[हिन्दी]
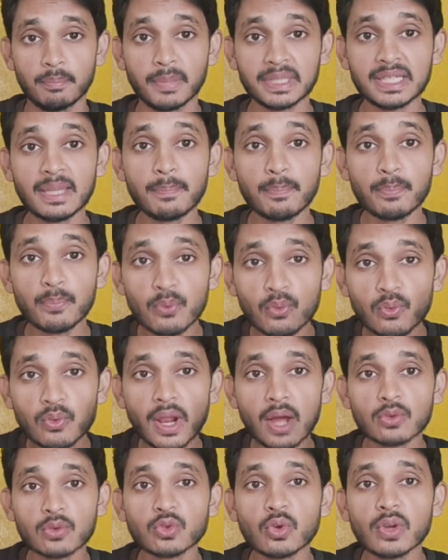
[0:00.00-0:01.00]
मतलब
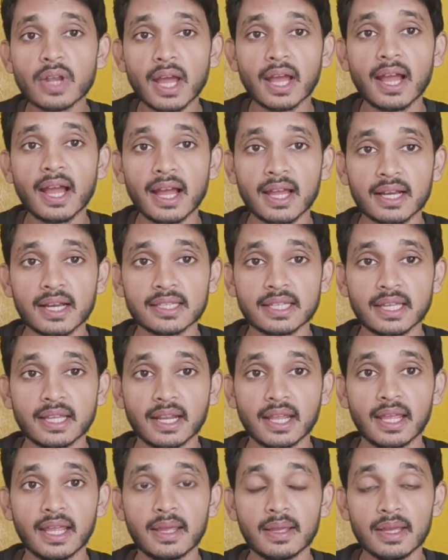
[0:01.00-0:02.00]
पूरा उसको नंगा कर दे
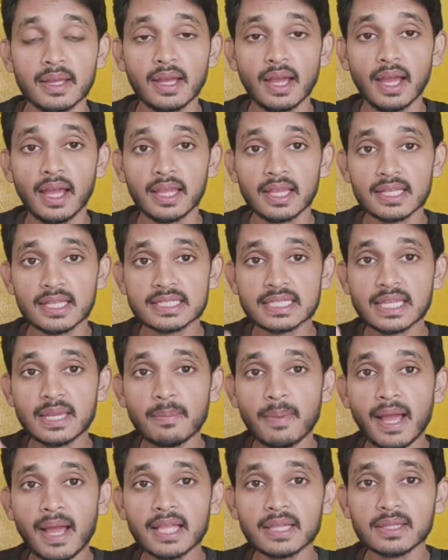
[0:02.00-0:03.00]
रहे हैं इसके
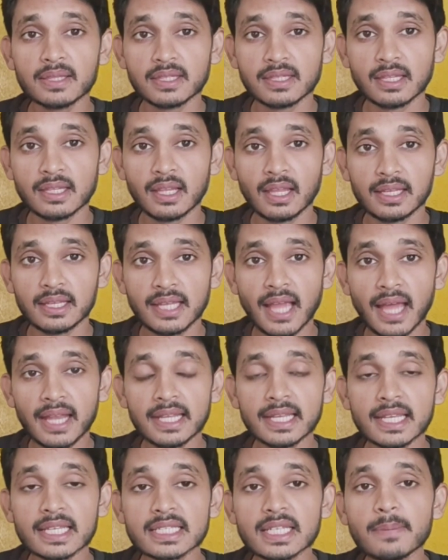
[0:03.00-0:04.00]
बाद
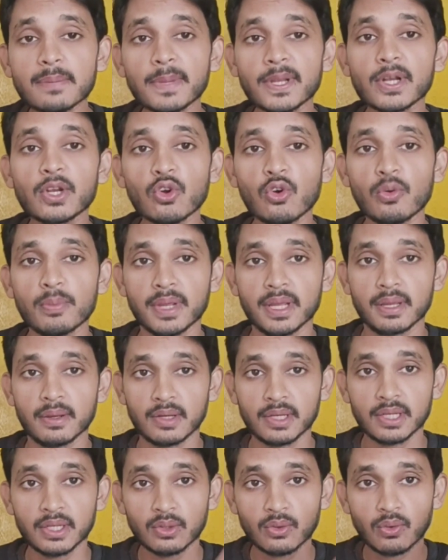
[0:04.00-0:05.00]
यानी किसी वीडियो
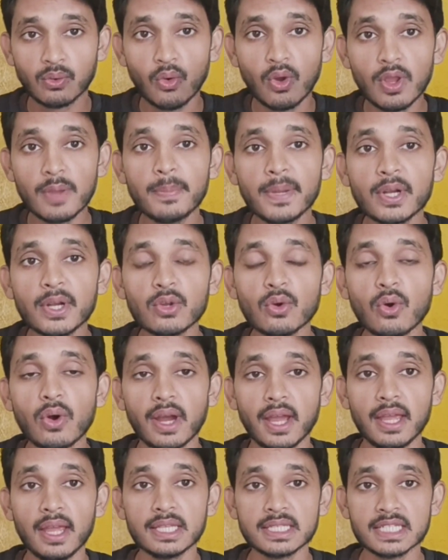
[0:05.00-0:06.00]
में कोई वीडियो
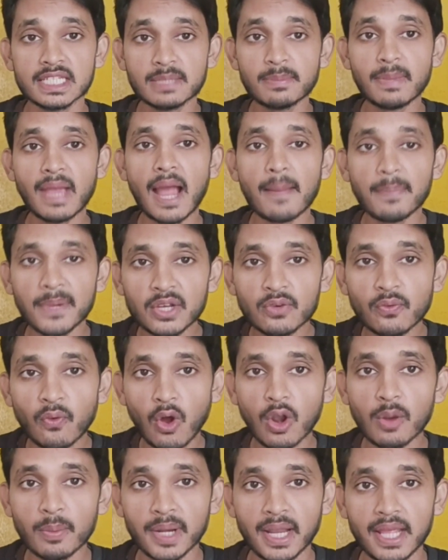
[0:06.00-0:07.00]
है जिसमें आप
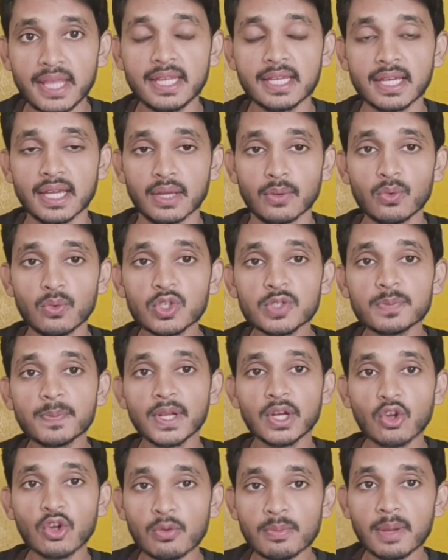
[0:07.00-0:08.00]
इन्वॉल्व नहीं है उस
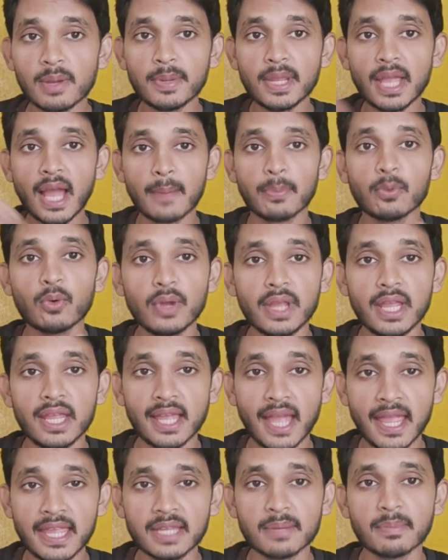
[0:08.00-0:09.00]
वीडियो में भी आपको
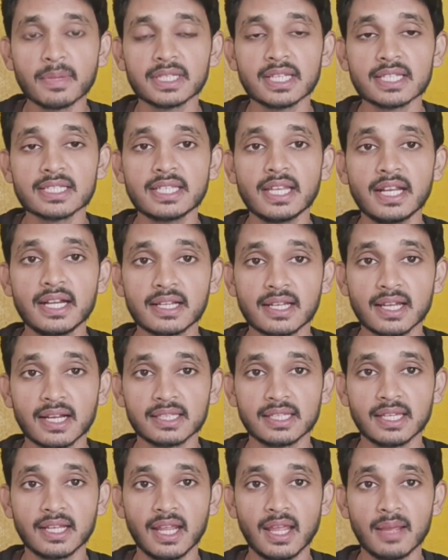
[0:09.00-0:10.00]
एआई की मदद से एड कर
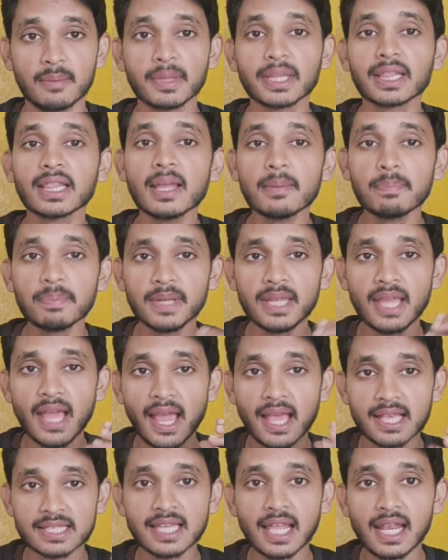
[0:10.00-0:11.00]
दे रहे हैं मतलब कि
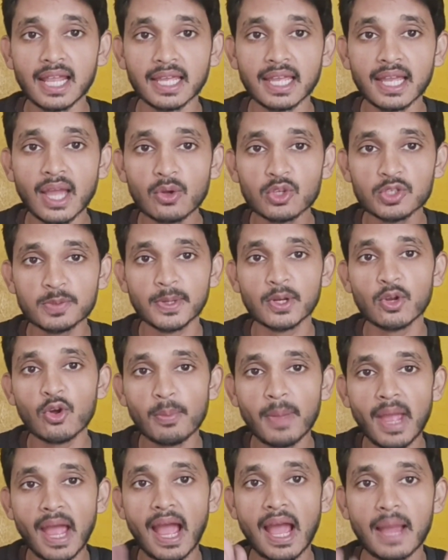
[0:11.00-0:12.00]
ऐसा लगेगा उस
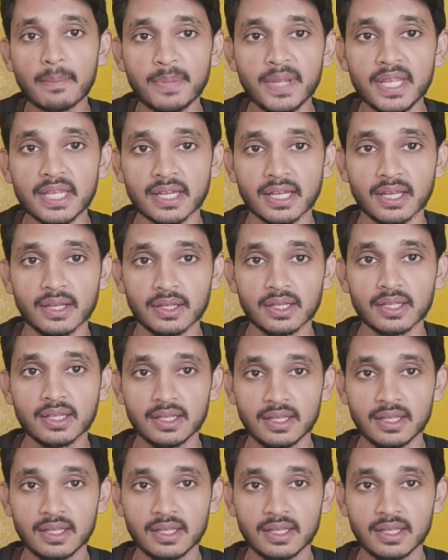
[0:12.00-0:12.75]
वीडियो में आप ही हैं